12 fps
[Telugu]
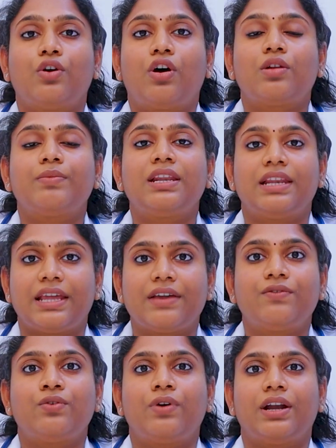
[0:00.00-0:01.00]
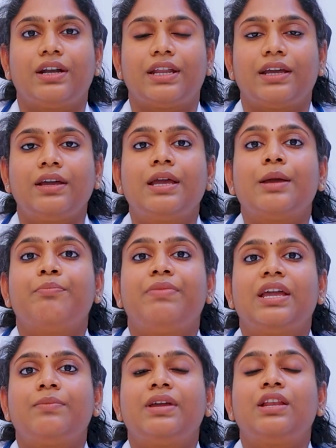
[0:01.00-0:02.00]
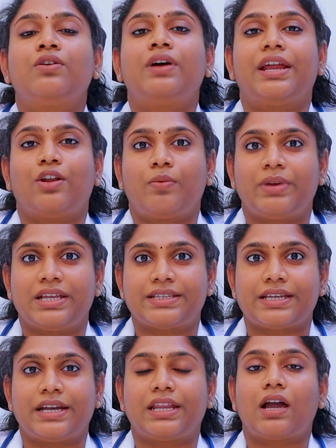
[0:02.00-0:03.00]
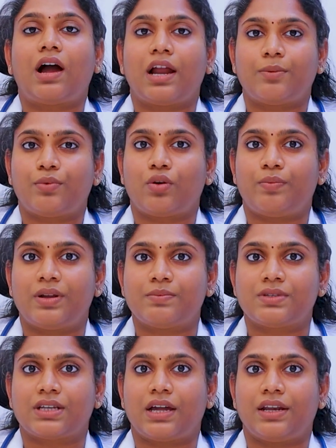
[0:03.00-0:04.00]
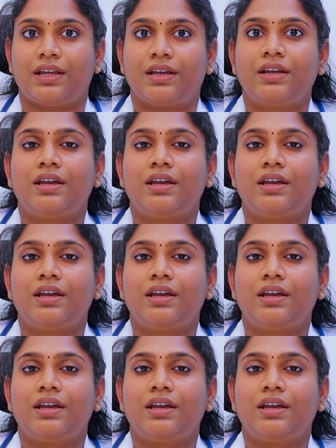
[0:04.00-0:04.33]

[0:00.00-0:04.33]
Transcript: నార్మల్ లేవు అంటే బేబీలో ఎనామలీస్ అంటే హార్ట్ ప్రాబ్లమ్స్ కానీ